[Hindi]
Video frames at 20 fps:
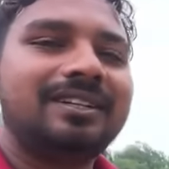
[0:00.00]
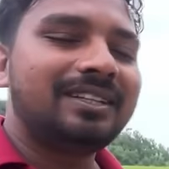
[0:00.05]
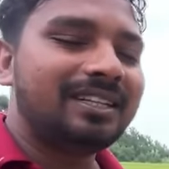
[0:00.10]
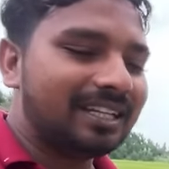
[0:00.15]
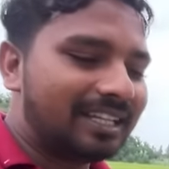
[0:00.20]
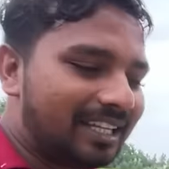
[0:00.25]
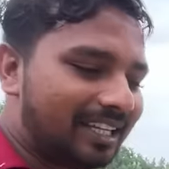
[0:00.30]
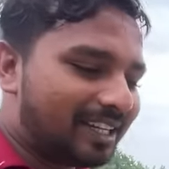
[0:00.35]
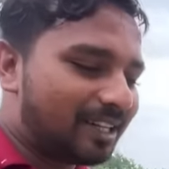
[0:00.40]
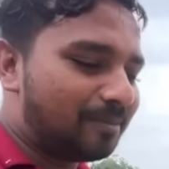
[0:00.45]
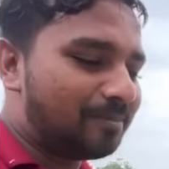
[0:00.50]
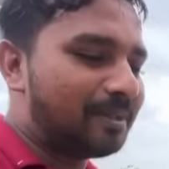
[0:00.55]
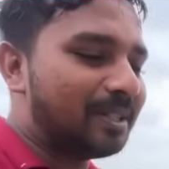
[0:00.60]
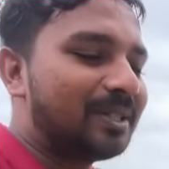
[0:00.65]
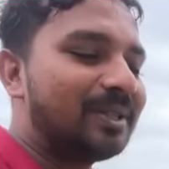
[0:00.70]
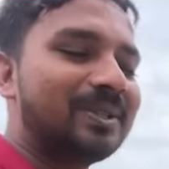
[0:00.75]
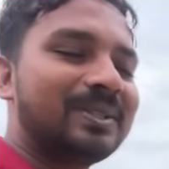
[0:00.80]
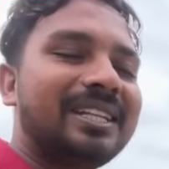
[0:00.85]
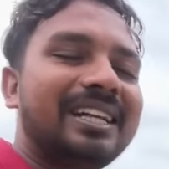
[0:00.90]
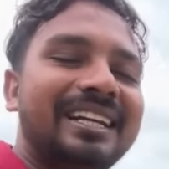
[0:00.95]
तो देखिए कब तक
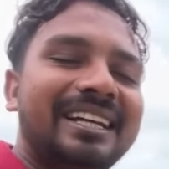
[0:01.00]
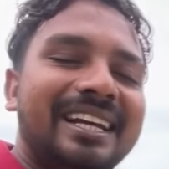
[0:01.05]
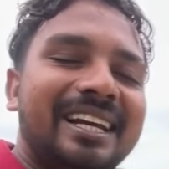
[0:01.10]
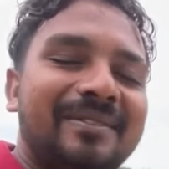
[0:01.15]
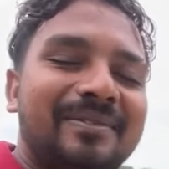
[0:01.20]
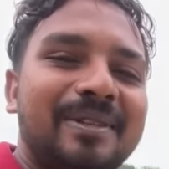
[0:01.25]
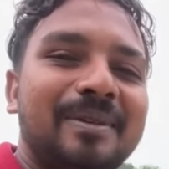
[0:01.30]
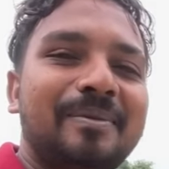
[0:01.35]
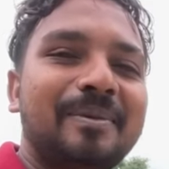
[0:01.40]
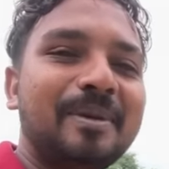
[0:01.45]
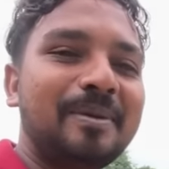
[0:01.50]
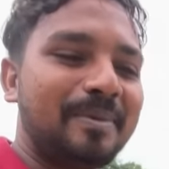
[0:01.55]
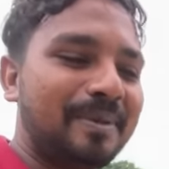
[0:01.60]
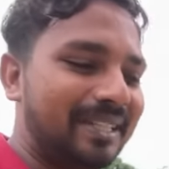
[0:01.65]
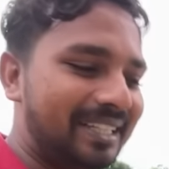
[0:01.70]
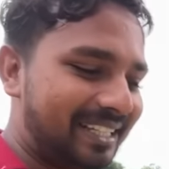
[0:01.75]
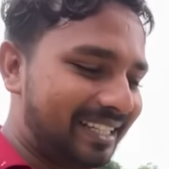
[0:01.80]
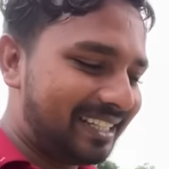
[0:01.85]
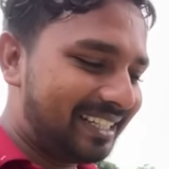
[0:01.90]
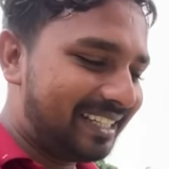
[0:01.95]
होता है आप सबको
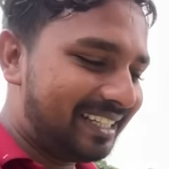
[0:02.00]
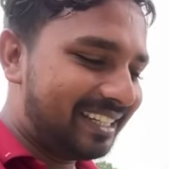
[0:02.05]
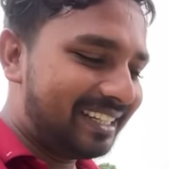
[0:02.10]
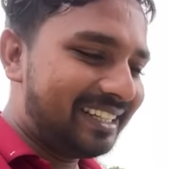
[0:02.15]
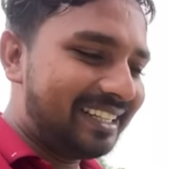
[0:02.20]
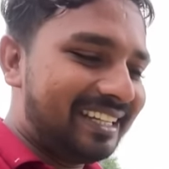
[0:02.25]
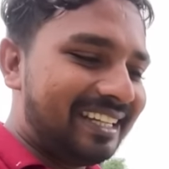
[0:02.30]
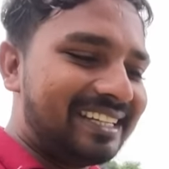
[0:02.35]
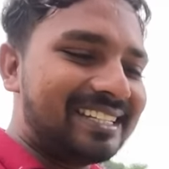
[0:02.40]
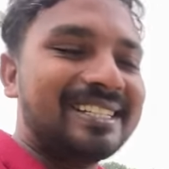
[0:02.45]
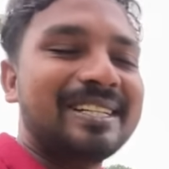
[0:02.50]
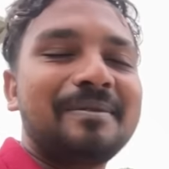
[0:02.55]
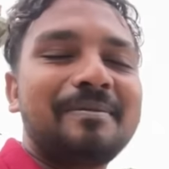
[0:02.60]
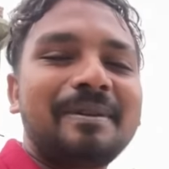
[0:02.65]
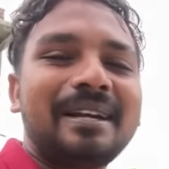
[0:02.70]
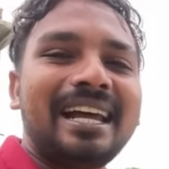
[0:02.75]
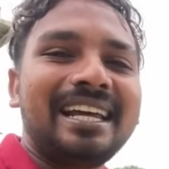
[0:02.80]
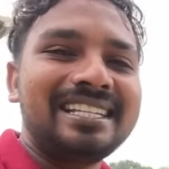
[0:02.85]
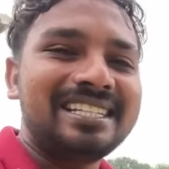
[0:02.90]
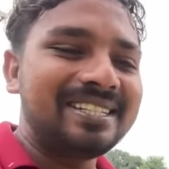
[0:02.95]
भी एक
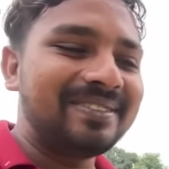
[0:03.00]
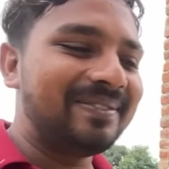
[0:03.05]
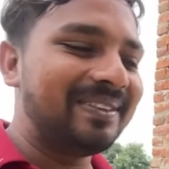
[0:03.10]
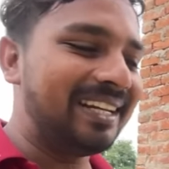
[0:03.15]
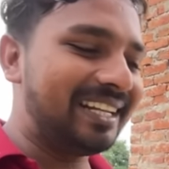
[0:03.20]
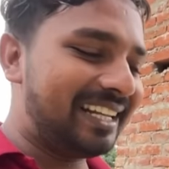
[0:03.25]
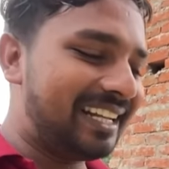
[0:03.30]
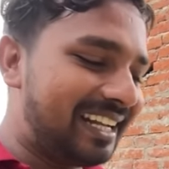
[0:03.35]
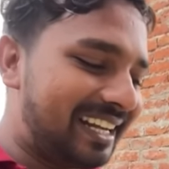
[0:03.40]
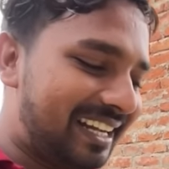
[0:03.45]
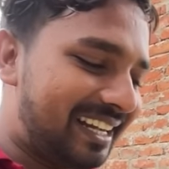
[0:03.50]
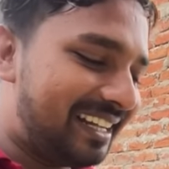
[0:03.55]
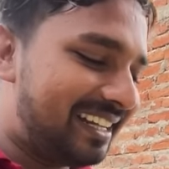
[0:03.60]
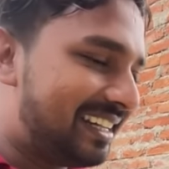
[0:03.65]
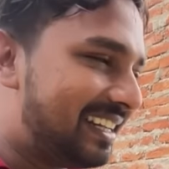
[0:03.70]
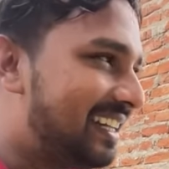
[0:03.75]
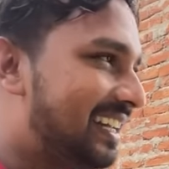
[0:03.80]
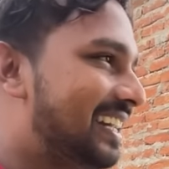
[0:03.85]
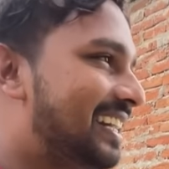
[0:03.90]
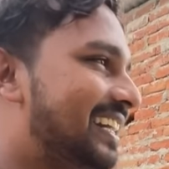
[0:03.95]
सरप्राइज ही मिल जाएगा
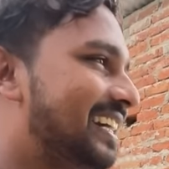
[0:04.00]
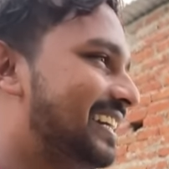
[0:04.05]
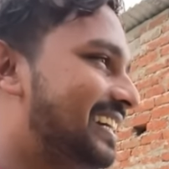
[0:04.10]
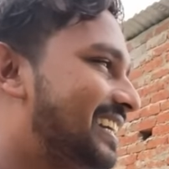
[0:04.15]
है ना